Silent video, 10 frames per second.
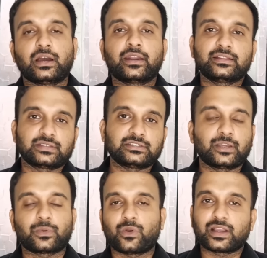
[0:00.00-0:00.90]
ஆடியன்ஸ்
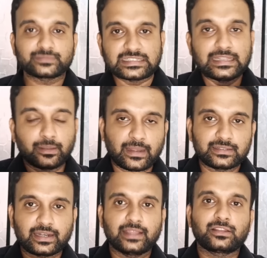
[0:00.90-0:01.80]
என்ஜாய் பண்ணுவாங்க இந்த
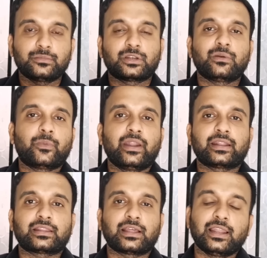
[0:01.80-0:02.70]
மேட்ச்லேயே திரும்ப திரும்ப
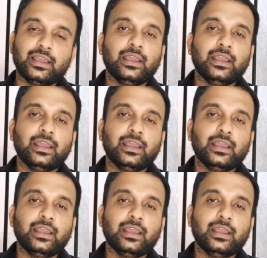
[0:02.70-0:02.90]
போயிட்டுறதுனால